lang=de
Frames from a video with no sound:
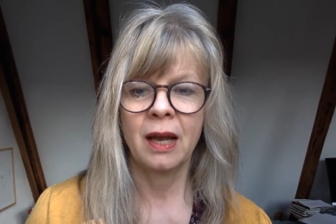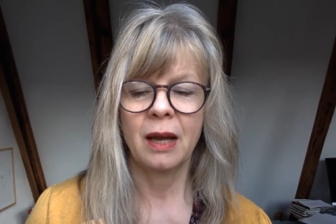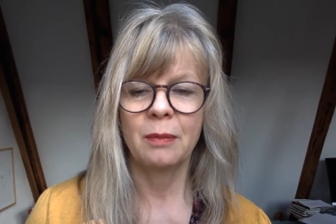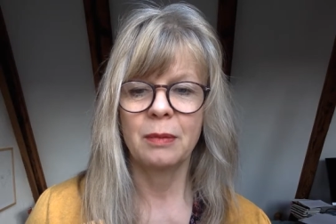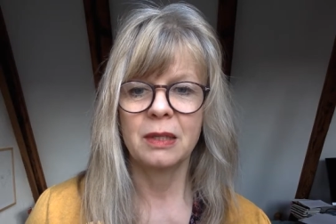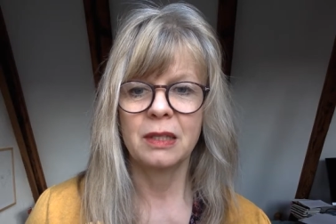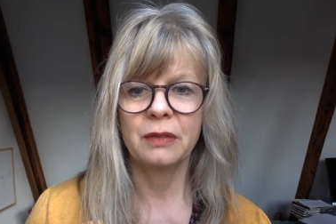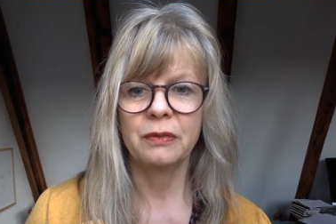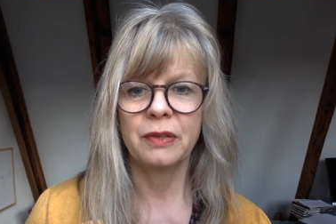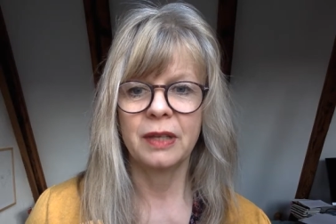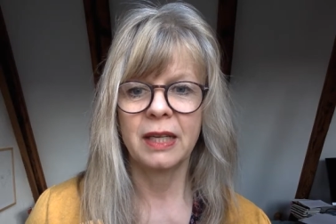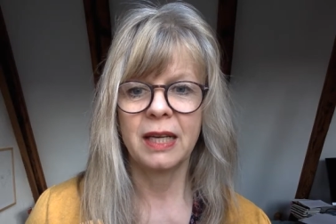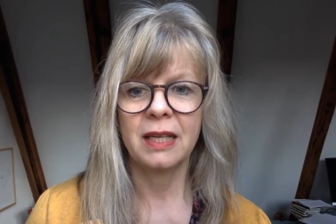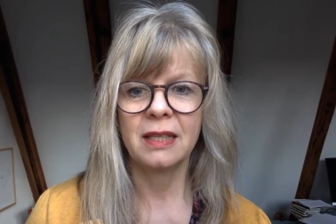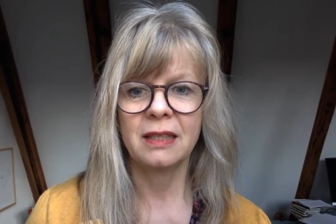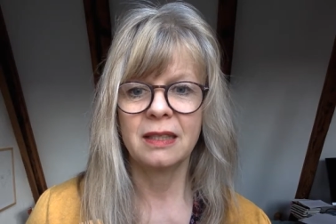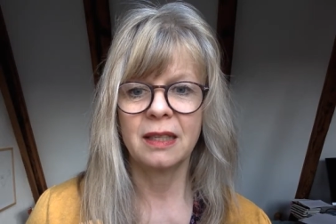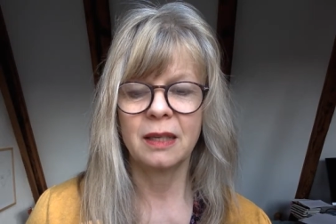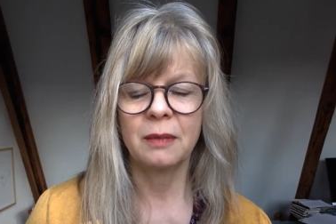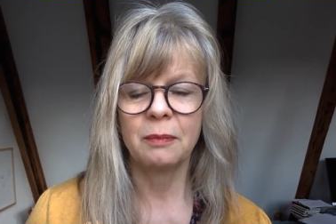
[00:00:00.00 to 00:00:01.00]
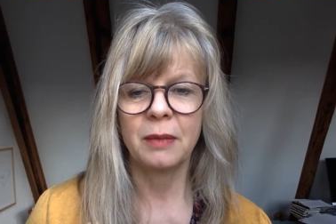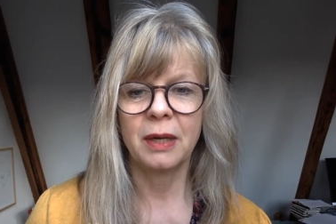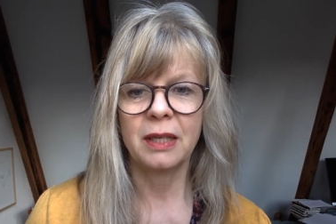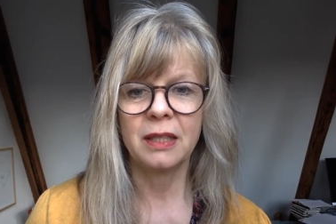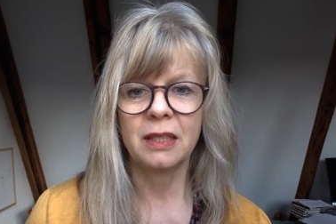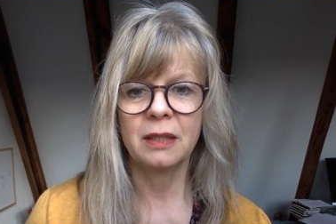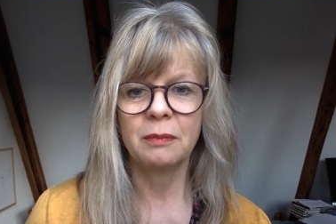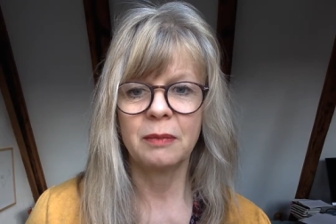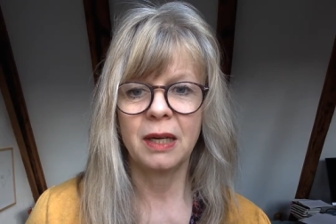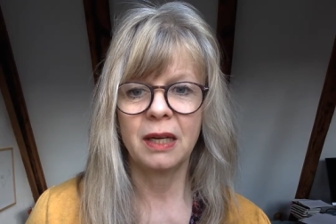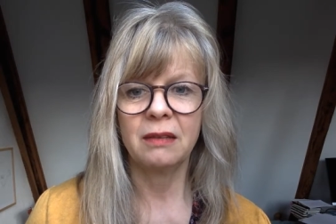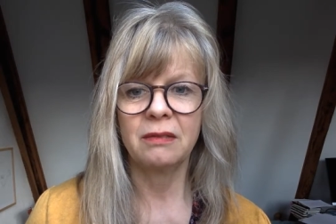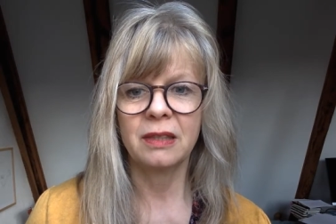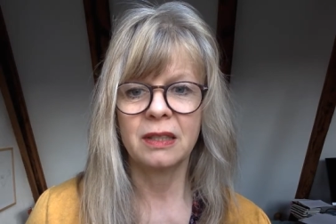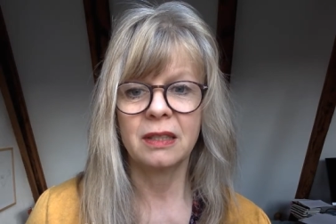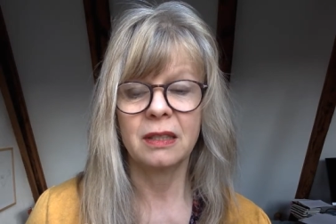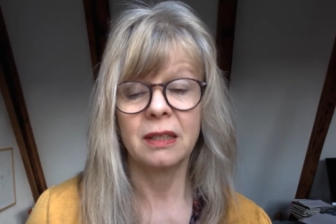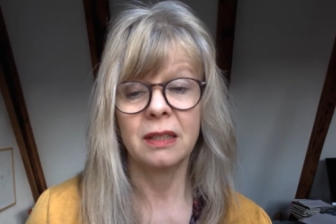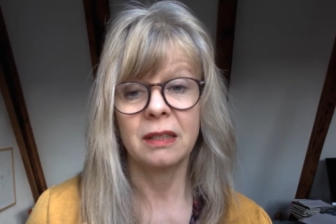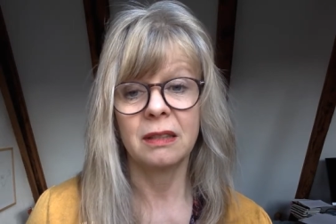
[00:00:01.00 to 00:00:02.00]
Aber sie vergessen dann manchmal,
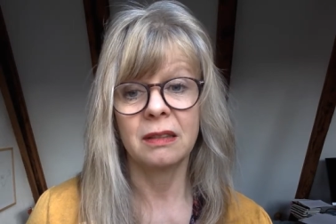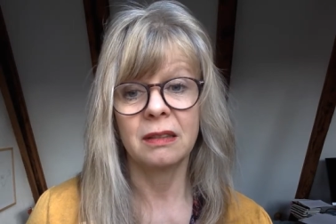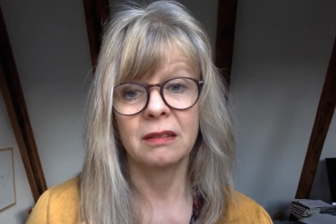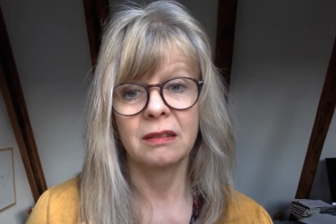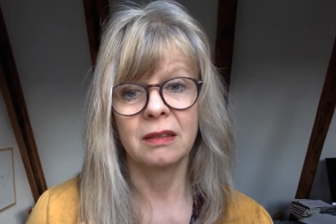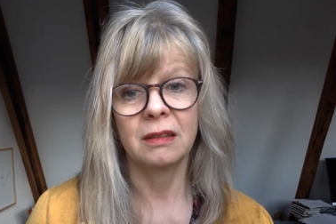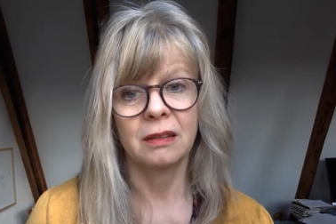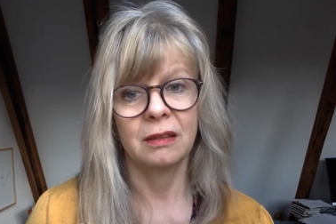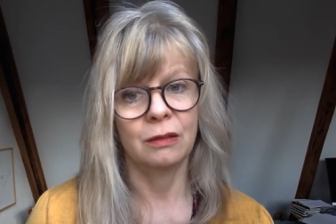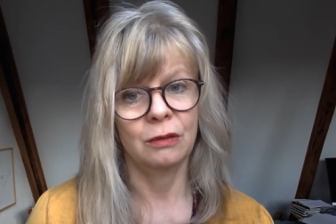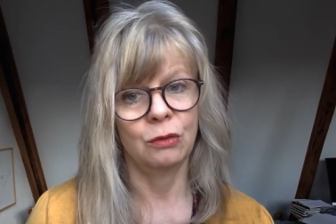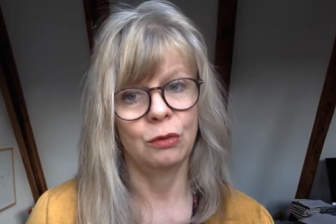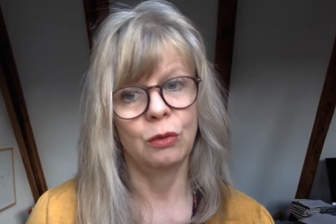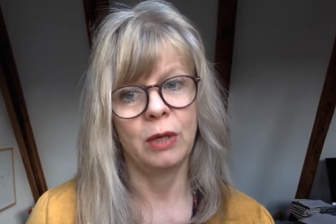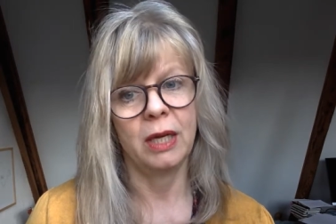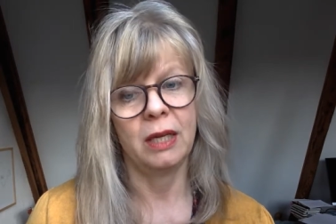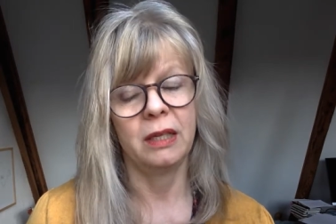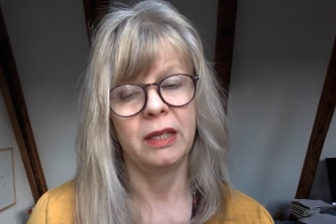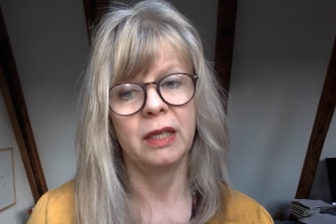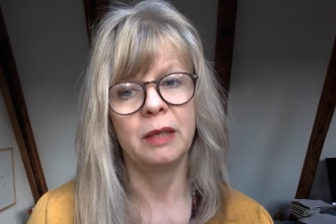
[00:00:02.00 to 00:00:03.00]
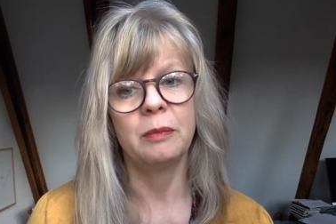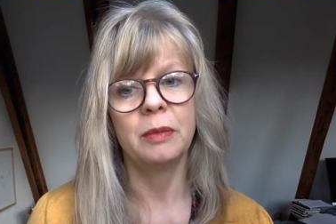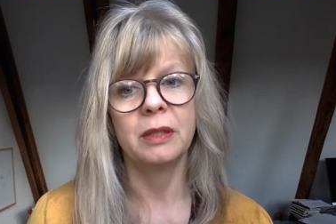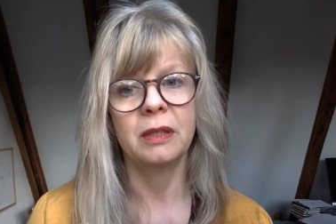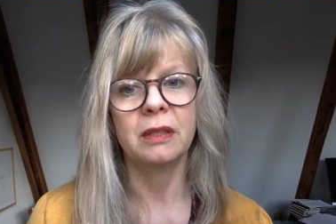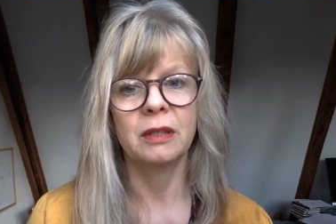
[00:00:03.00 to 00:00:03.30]
was ich äh, so erlebe.